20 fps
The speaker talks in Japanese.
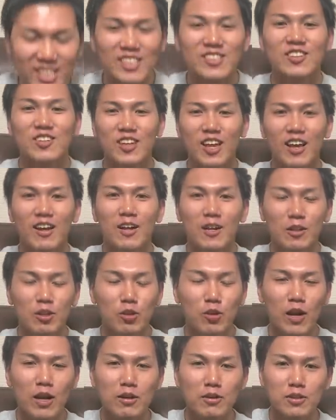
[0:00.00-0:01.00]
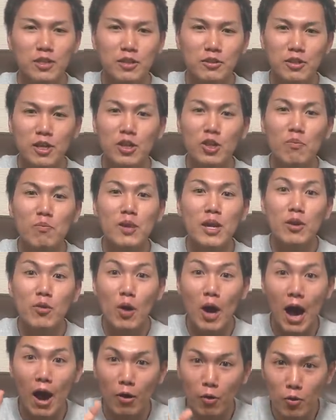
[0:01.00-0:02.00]
いうので、トラックでグランドピアノ
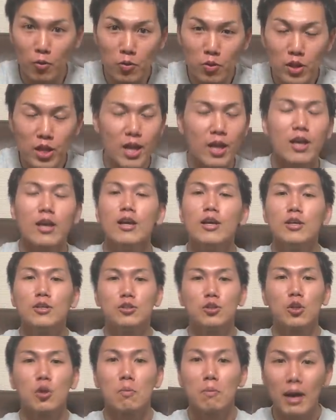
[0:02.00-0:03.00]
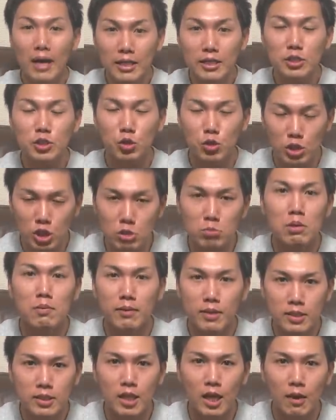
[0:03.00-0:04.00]
を運んで、そのマンションに住み
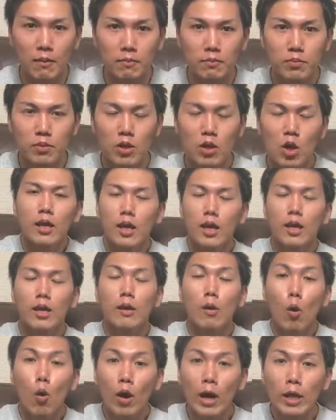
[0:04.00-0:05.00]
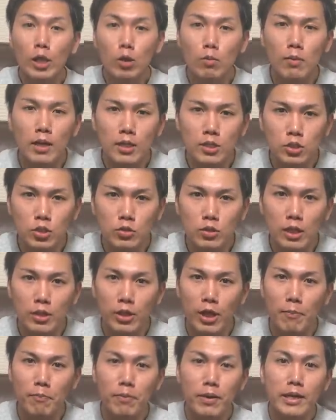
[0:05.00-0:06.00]
ました。えー、他のマンションだと
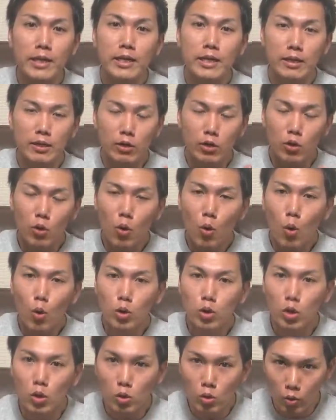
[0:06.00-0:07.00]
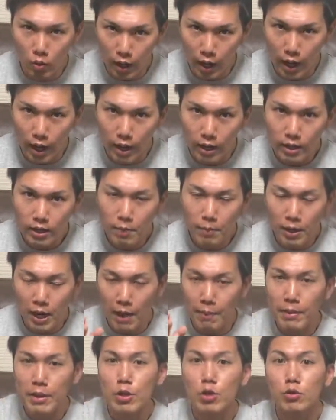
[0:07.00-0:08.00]
やっぱり、音とか、やっぱ
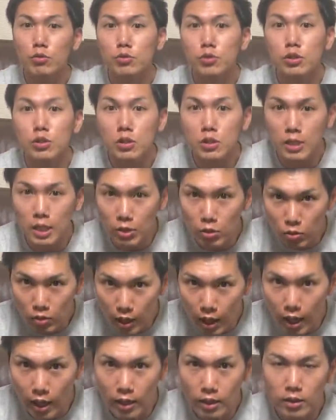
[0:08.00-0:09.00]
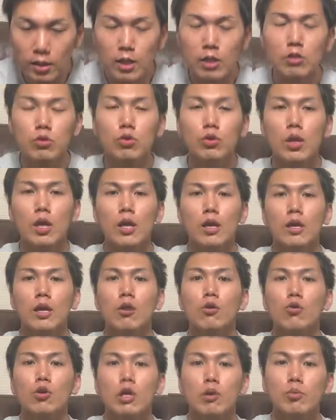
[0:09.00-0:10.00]
壁の薄さとかっていうので
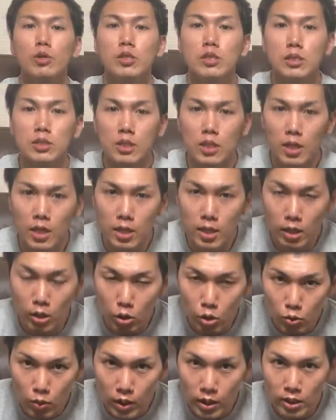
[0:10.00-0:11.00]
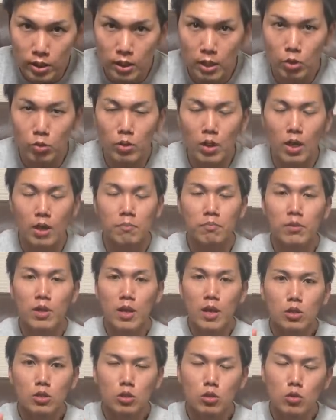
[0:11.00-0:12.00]
結構厳しいんじゃないかと言われてたので、
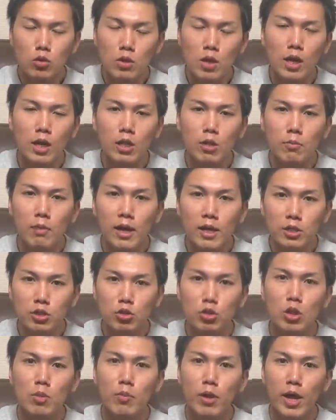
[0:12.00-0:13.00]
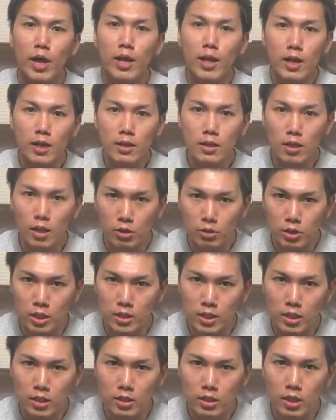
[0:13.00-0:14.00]
その中のマンションでも選んでくだ
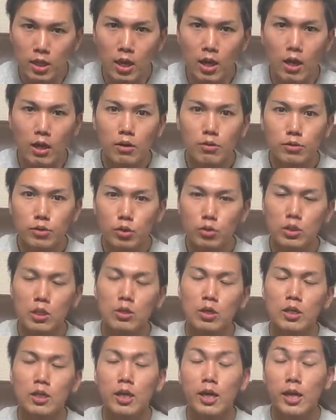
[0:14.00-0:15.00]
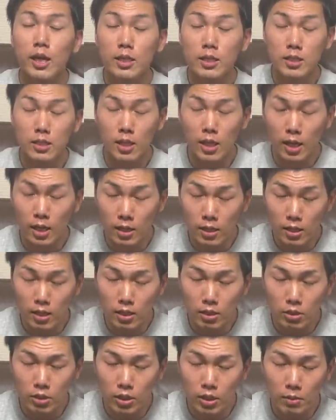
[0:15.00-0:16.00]
さった不動産の方が選んで
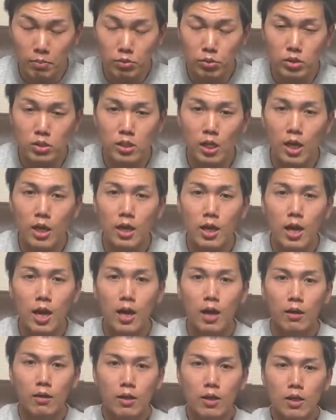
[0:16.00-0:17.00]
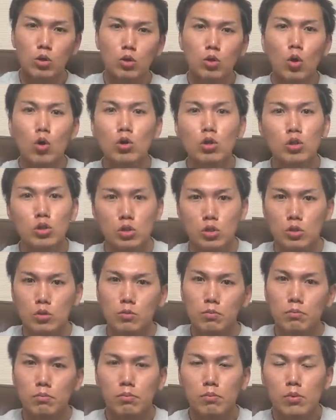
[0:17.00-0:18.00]
くれた物件がよく
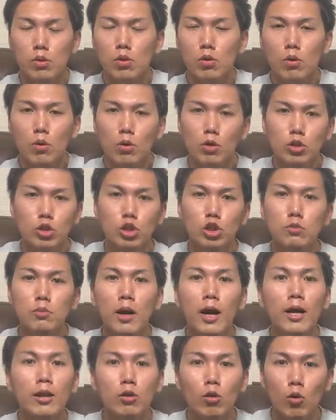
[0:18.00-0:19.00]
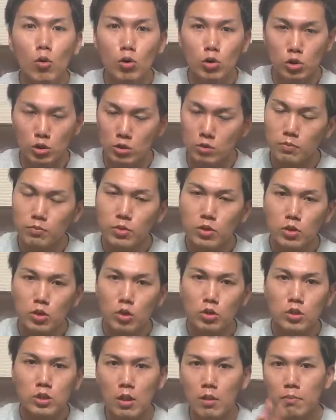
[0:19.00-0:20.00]
車が通る、
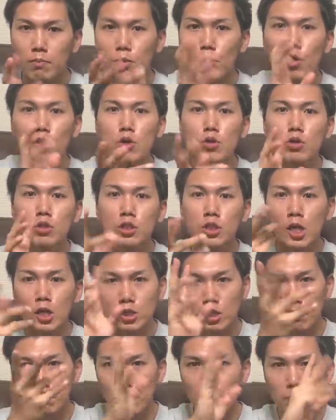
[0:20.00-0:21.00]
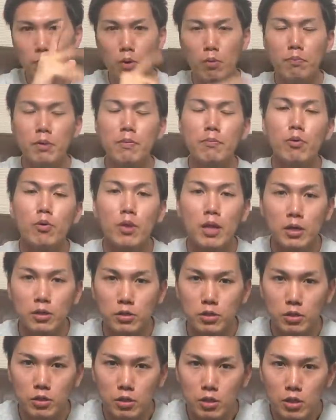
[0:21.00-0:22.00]
そして病院の近くでピーポーピーポー鳴る、